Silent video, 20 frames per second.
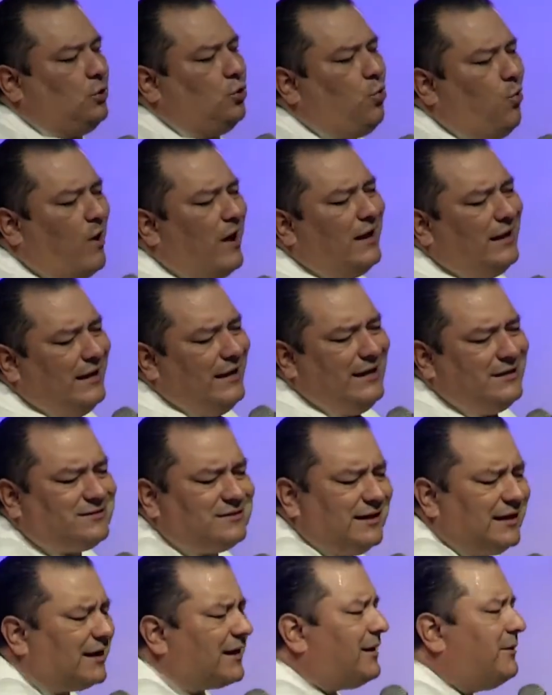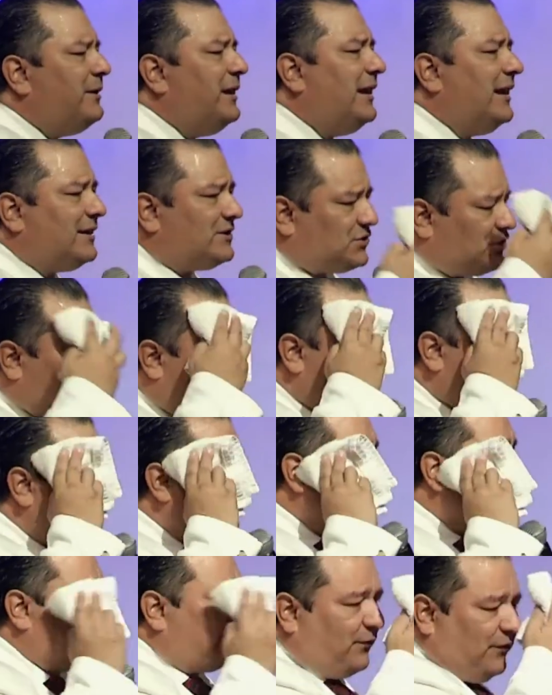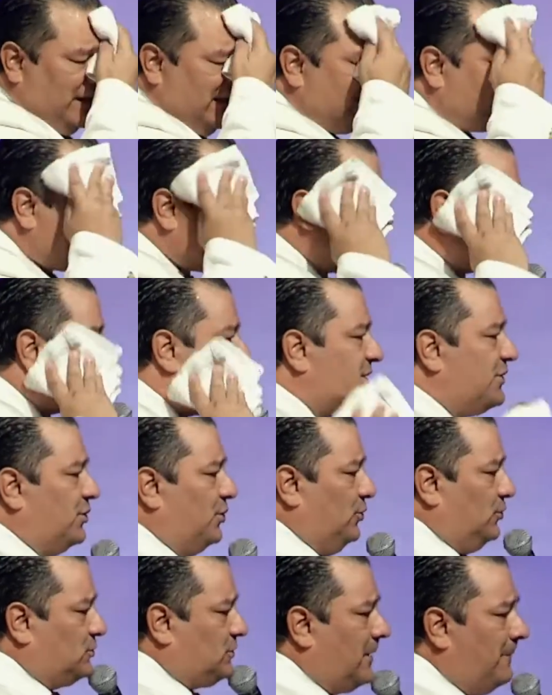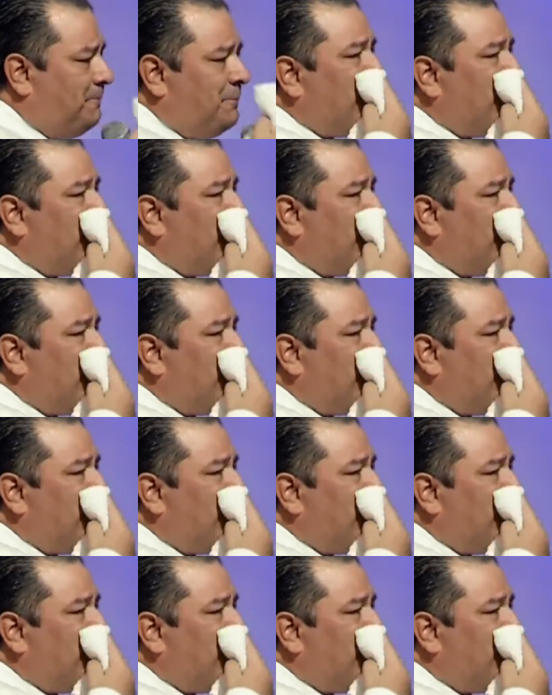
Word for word: ¿cuál es la revelación de las fiestas de Dios?